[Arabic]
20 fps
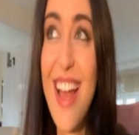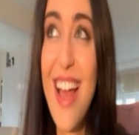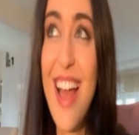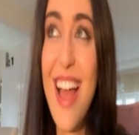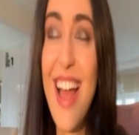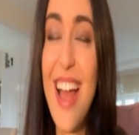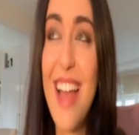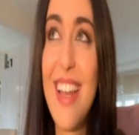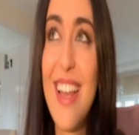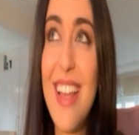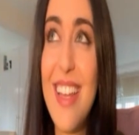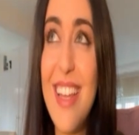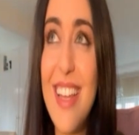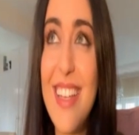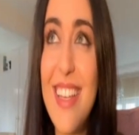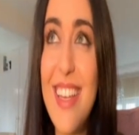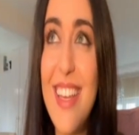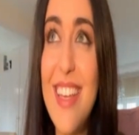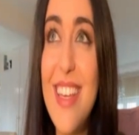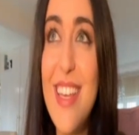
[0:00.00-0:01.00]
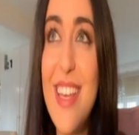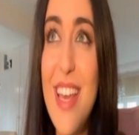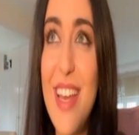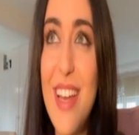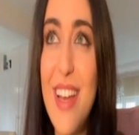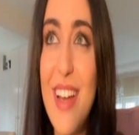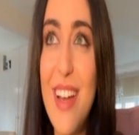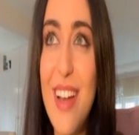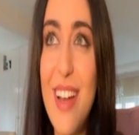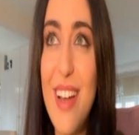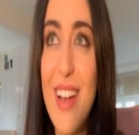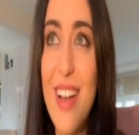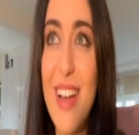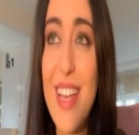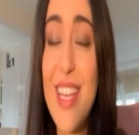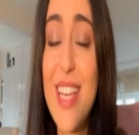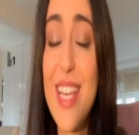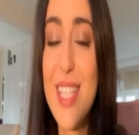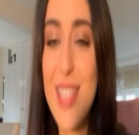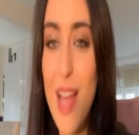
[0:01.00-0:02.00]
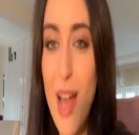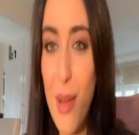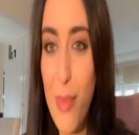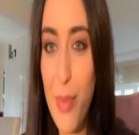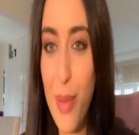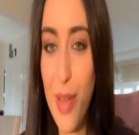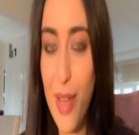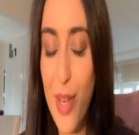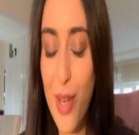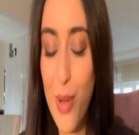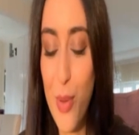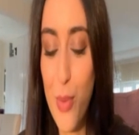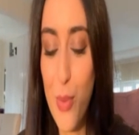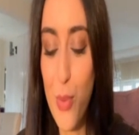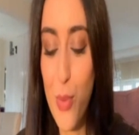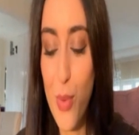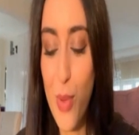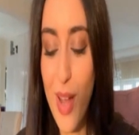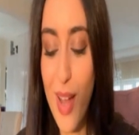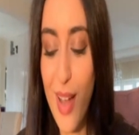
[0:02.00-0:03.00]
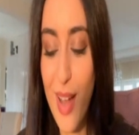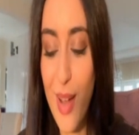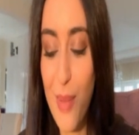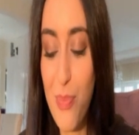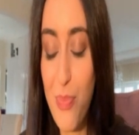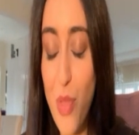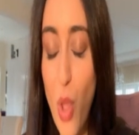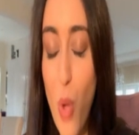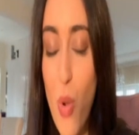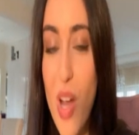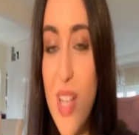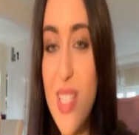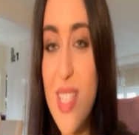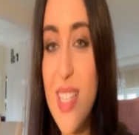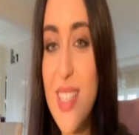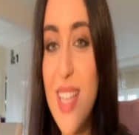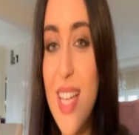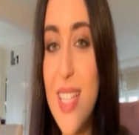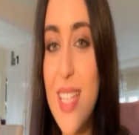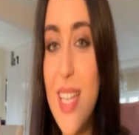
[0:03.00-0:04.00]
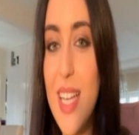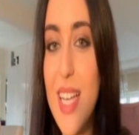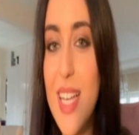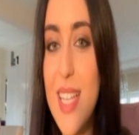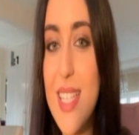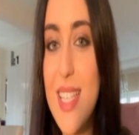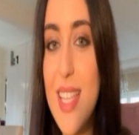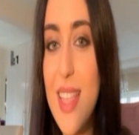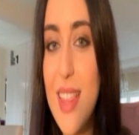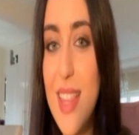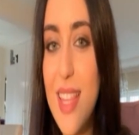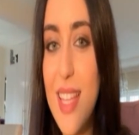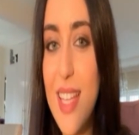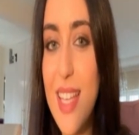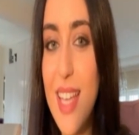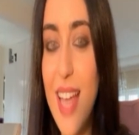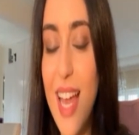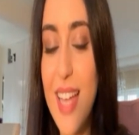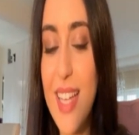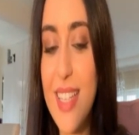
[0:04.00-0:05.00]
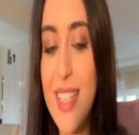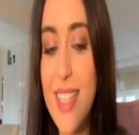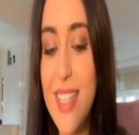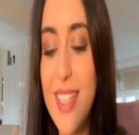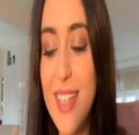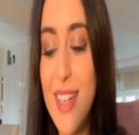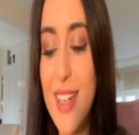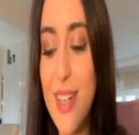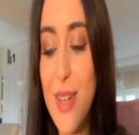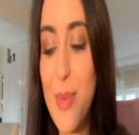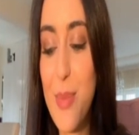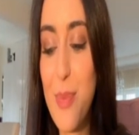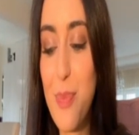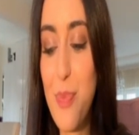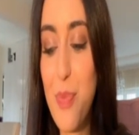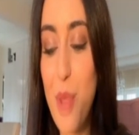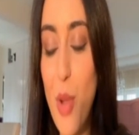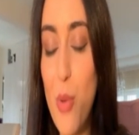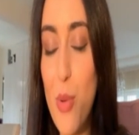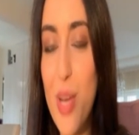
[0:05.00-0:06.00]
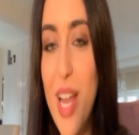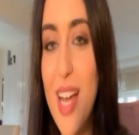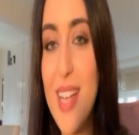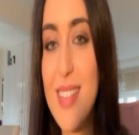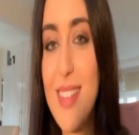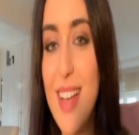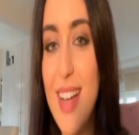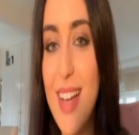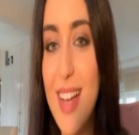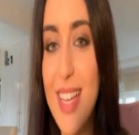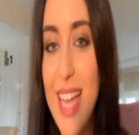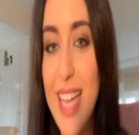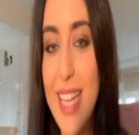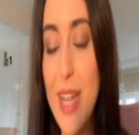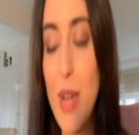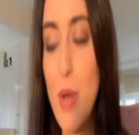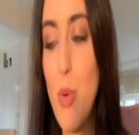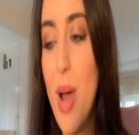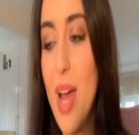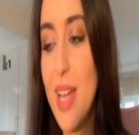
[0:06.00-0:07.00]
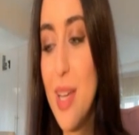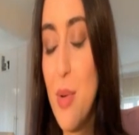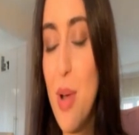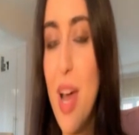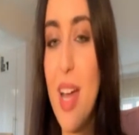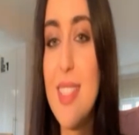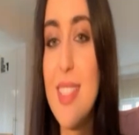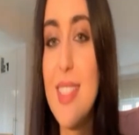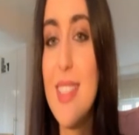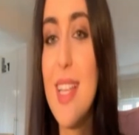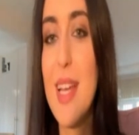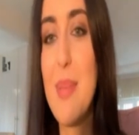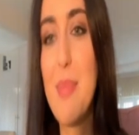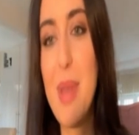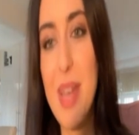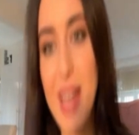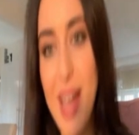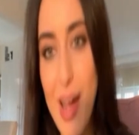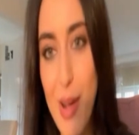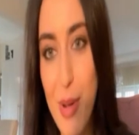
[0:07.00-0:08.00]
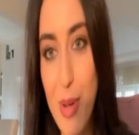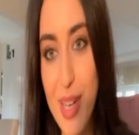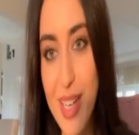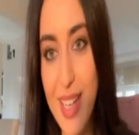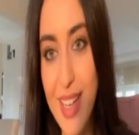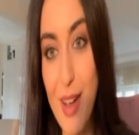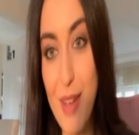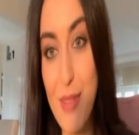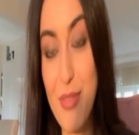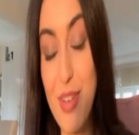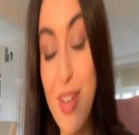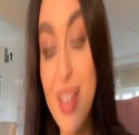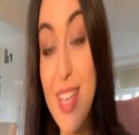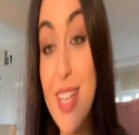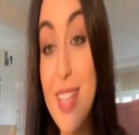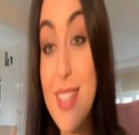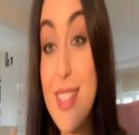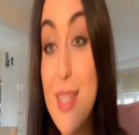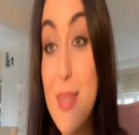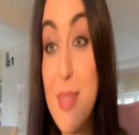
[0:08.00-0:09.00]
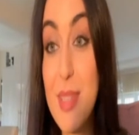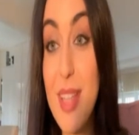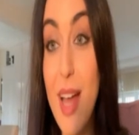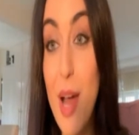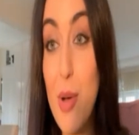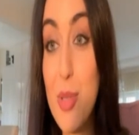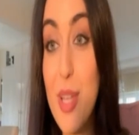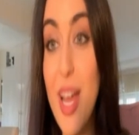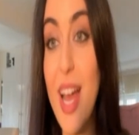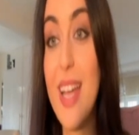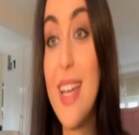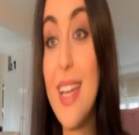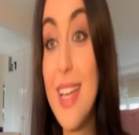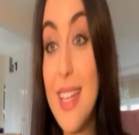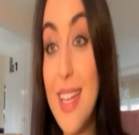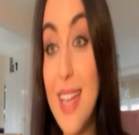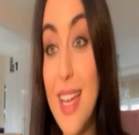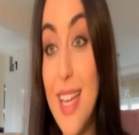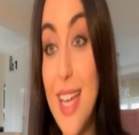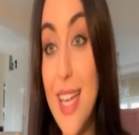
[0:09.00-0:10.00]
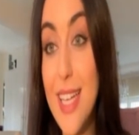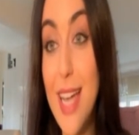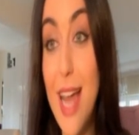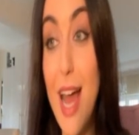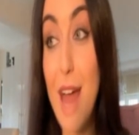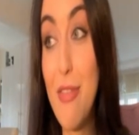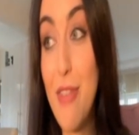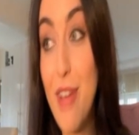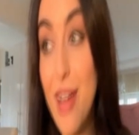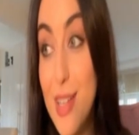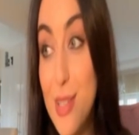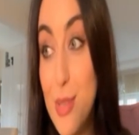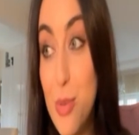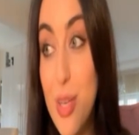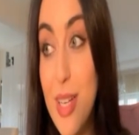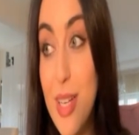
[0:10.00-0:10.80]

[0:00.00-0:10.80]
هلا ليكي هي هي صعبه وخاصه ستي يعني اولادها يعني اخوالي وخالاتي دائما حواليها فهي كثير متعوده علينا يعني الاحفاد